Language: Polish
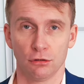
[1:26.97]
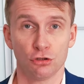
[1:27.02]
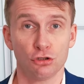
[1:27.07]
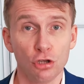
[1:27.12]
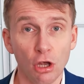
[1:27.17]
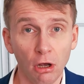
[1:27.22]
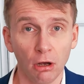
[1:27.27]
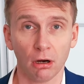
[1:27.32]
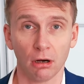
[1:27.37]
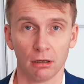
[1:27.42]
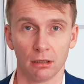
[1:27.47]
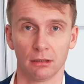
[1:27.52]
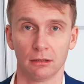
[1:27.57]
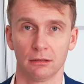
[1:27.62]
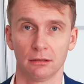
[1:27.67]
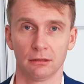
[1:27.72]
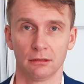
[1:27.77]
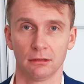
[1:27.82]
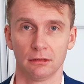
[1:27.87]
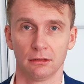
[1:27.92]
Co?
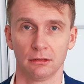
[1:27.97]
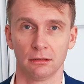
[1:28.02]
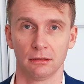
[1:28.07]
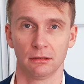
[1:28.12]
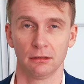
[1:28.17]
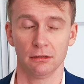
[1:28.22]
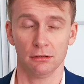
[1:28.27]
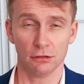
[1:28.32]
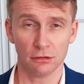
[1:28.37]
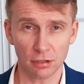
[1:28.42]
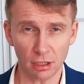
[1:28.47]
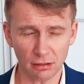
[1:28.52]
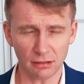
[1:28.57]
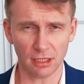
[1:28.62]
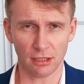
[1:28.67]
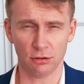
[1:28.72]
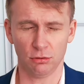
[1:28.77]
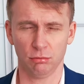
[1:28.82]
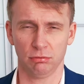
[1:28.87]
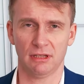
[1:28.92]
Co
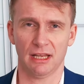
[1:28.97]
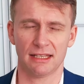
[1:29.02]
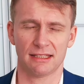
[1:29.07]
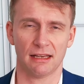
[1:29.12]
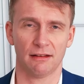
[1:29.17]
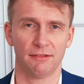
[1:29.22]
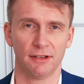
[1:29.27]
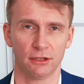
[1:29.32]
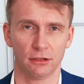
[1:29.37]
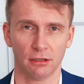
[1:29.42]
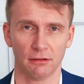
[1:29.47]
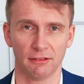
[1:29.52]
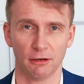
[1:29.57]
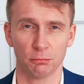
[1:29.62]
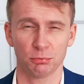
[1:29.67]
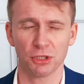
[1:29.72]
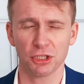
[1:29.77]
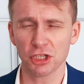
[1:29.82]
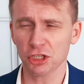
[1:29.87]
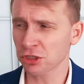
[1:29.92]
ten Duda
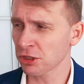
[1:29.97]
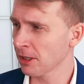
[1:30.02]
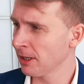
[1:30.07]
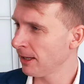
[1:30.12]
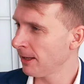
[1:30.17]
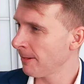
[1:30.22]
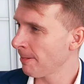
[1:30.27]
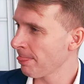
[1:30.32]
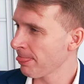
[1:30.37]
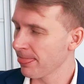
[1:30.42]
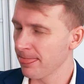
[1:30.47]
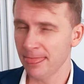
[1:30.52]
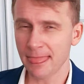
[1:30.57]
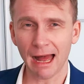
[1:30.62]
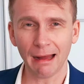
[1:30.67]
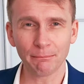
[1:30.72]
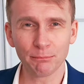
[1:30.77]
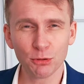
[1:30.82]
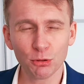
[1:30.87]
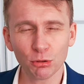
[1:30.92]
zawetował? Przecież
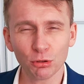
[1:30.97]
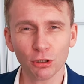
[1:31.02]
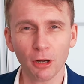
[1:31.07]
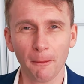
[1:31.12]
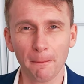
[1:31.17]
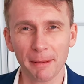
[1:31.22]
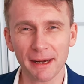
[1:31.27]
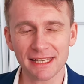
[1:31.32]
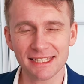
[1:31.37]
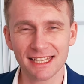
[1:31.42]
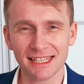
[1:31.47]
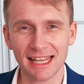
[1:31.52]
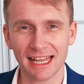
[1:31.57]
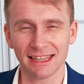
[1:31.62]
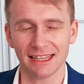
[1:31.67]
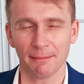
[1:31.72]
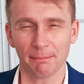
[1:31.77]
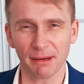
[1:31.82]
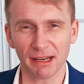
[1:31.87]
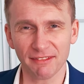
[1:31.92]
na biurko
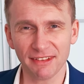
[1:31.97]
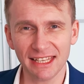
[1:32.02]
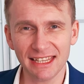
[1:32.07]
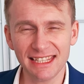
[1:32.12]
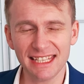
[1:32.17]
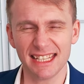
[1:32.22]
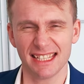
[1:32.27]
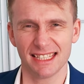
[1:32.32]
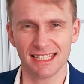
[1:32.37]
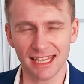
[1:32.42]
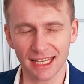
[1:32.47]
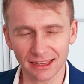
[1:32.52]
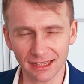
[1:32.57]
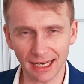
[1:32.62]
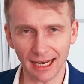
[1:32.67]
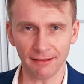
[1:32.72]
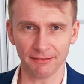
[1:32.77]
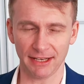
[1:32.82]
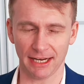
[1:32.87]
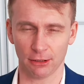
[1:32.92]
prezydenta prawie nic nie
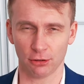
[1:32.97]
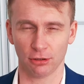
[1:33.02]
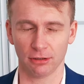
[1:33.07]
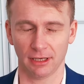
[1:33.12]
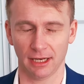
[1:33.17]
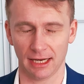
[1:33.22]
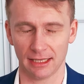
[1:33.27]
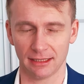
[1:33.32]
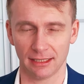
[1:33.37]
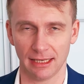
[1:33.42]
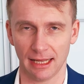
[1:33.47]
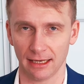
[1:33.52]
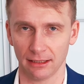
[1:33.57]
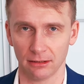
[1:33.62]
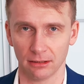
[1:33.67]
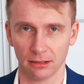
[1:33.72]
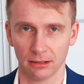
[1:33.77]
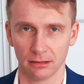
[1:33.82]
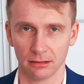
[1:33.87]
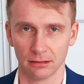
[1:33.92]
trafia
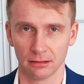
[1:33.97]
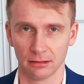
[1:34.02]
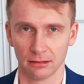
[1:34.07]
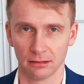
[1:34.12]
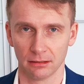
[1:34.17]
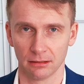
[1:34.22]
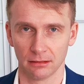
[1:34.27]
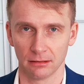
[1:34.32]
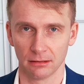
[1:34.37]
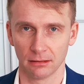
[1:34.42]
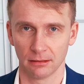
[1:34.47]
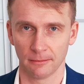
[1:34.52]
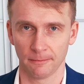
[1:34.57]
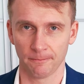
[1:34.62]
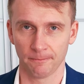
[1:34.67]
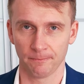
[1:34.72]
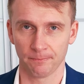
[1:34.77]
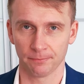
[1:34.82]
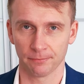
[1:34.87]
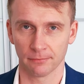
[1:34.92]
konkretnego.
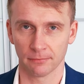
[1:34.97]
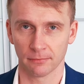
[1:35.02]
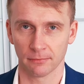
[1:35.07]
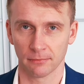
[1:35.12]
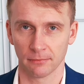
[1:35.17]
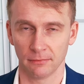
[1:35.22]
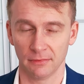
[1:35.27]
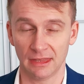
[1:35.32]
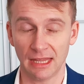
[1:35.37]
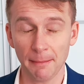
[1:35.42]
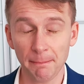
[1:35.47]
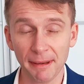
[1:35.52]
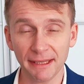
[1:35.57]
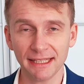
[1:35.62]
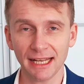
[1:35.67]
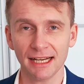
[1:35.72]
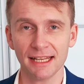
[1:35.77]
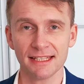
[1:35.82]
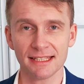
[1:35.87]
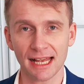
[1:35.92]

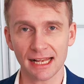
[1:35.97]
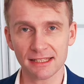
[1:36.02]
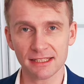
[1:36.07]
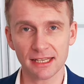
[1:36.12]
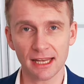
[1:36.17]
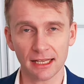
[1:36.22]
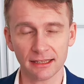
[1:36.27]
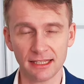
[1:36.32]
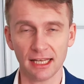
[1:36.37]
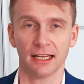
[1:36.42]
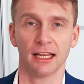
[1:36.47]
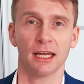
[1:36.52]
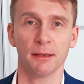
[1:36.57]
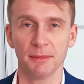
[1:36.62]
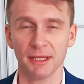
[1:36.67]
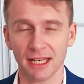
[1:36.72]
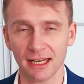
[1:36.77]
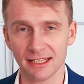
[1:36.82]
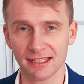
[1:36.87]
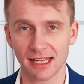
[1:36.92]
Depenalizacja,
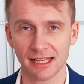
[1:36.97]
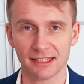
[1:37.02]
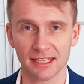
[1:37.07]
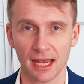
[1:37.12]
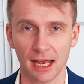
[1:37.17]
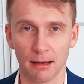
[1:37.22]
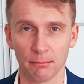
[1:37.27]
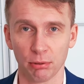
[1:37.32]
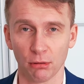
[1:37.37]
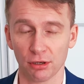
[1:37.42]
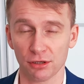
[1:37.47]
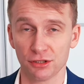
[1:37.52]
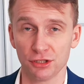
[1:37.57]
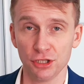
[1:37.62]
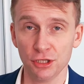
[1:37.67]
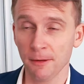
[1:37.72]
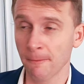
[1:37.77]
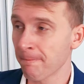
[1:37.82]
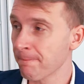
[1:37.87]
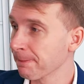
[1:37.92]
dekryminalizacja
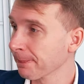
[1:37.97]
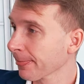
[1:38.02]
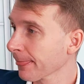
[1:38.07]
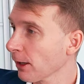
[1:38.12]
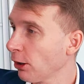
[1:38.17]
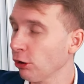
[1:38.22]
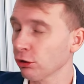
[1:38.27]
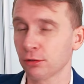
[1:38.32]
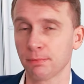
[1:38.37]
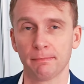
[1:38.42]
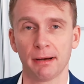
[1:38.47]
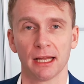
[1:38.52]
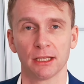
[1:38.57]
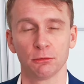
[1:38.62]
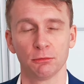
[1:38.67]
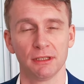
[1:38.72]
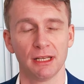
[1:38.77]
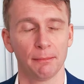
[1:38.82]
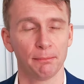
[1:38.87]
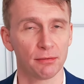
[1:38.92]
aborcji
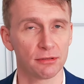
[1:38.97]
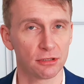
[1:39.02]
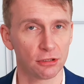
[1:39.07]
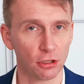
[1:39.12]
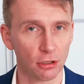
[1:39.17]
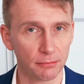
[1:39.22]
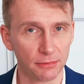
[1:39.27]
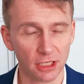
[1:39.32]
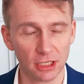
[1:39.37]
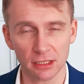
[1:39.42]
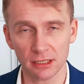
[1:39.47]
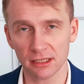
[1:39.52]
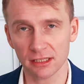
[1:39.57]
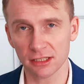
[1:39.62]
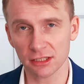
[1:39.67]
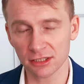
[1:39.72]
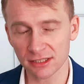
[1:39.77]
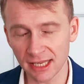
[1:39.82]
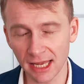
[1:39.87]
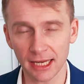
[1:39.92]
odpadły na poziomie
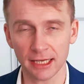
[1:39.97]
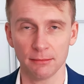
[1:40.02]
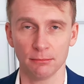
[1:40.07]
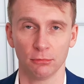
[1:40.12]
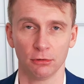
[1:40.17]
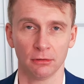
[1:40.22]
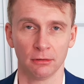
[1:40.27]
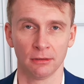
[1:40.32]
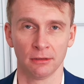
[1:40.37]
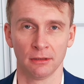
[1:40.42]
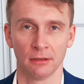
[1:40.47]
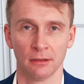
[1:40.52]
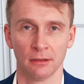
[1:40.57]
Sejmu.